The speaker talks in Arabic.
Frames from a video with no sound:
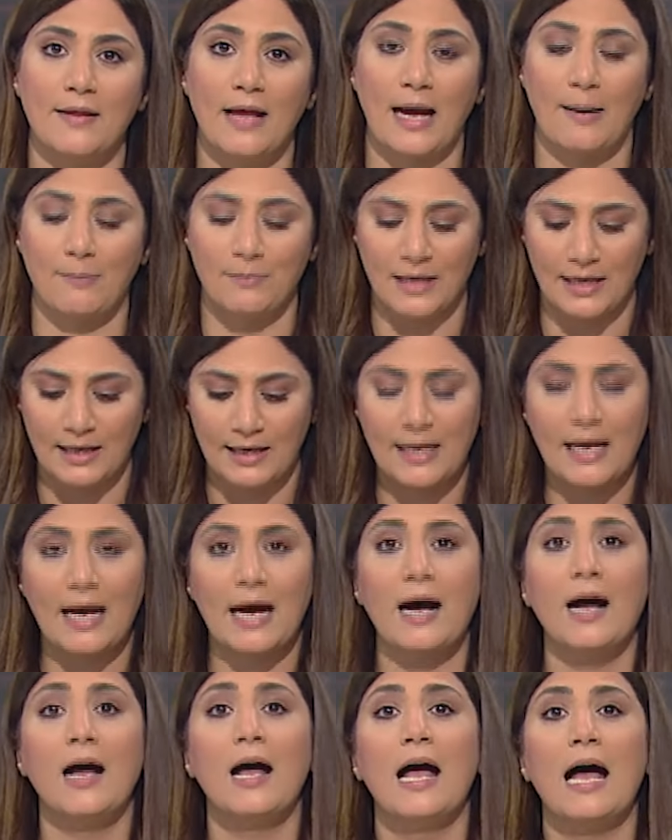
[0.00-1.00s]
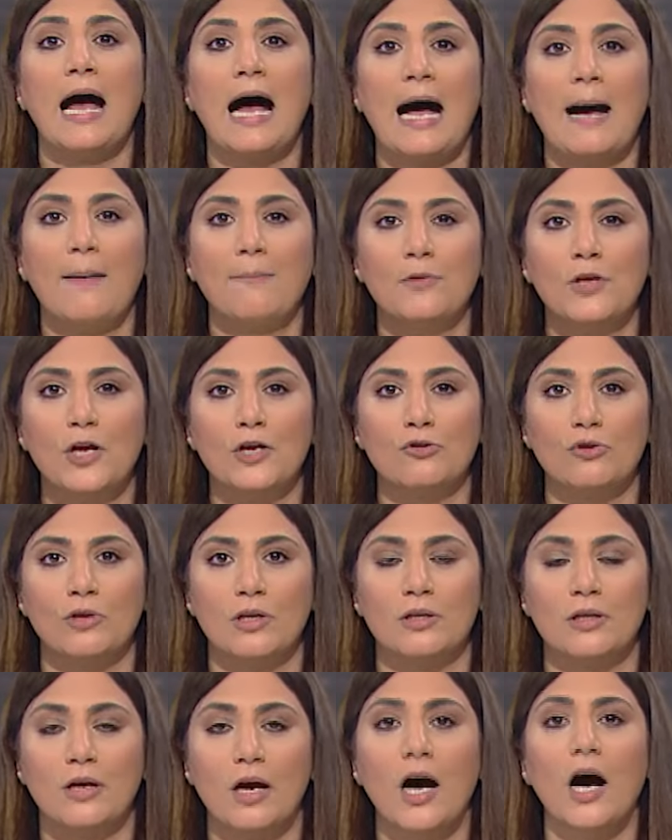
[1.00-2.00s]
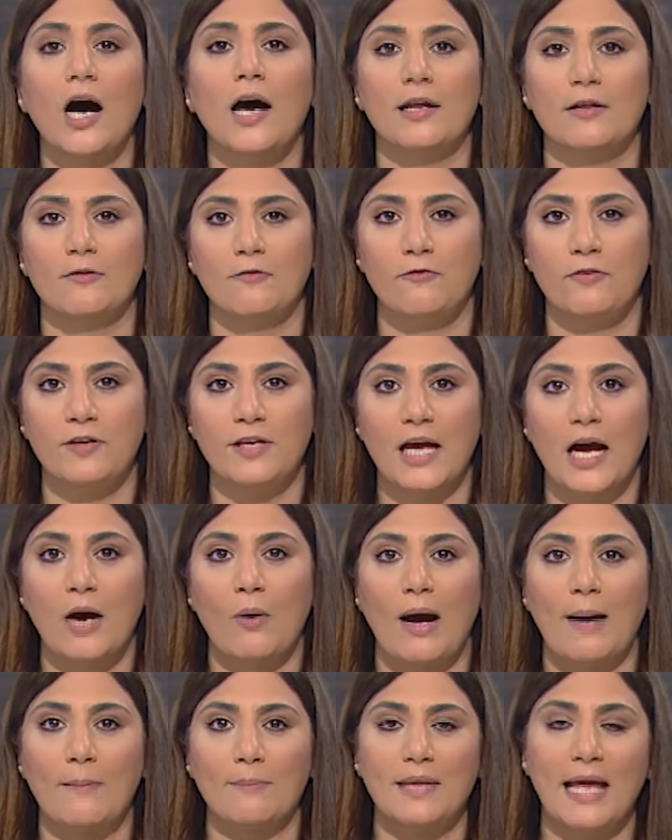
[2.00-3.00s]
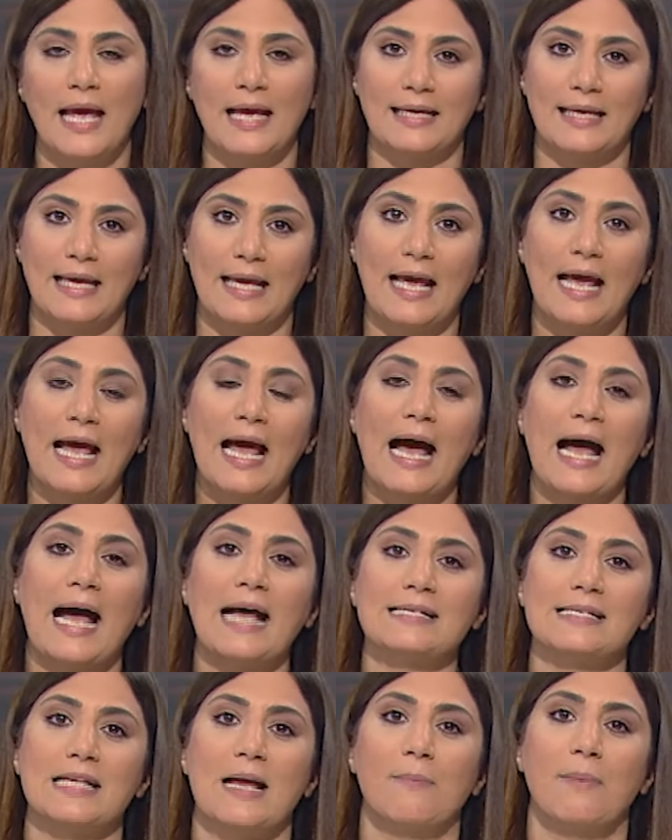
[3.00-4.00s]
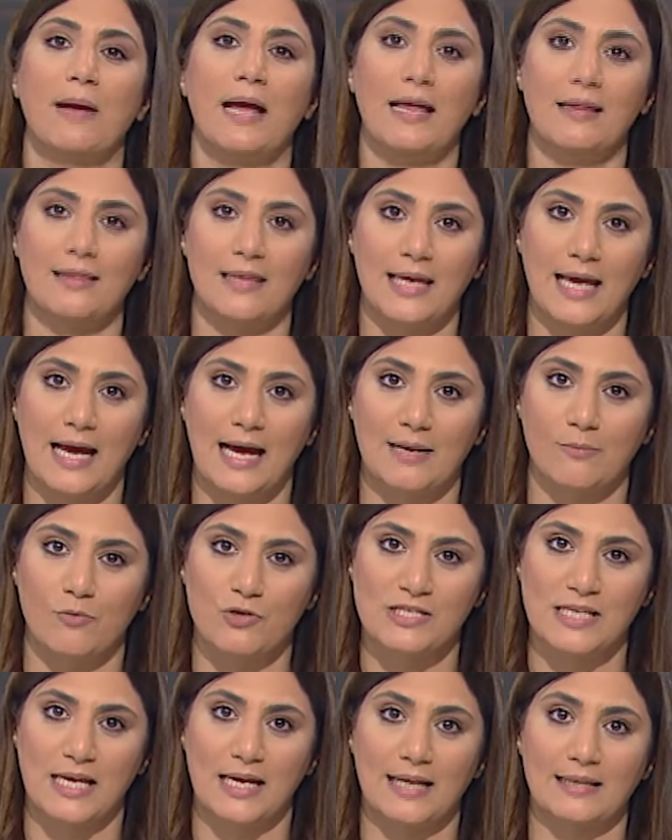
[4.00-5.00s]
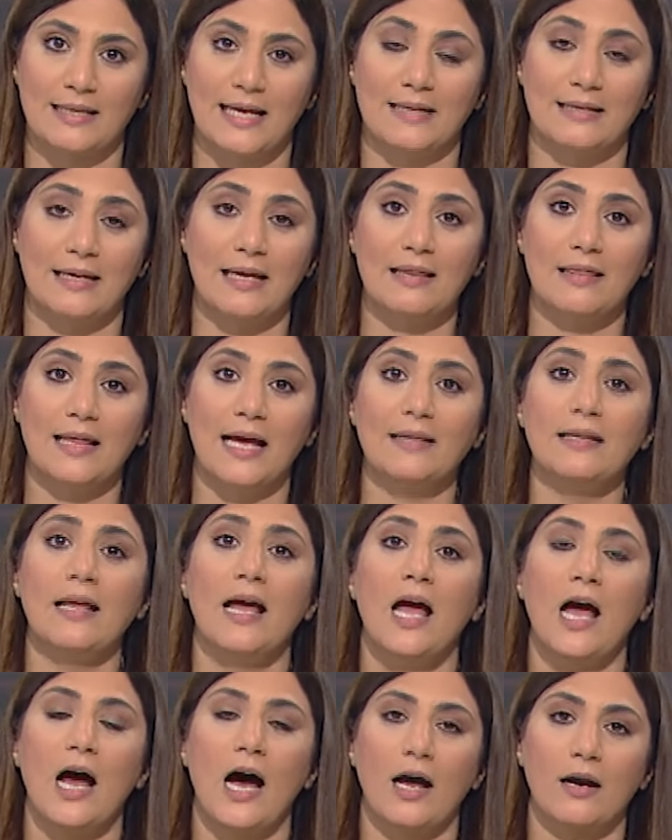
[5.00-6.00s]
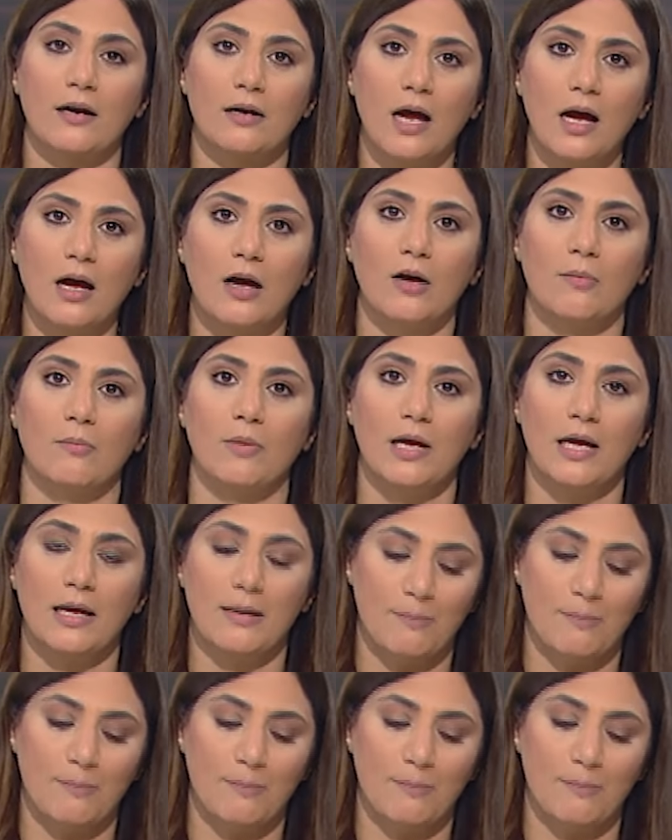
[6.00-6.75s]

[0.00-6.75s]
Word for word: عم نقريها عم نقدر نقارن فيها وعم نحكي حسب هذه المستندات إذا الرقم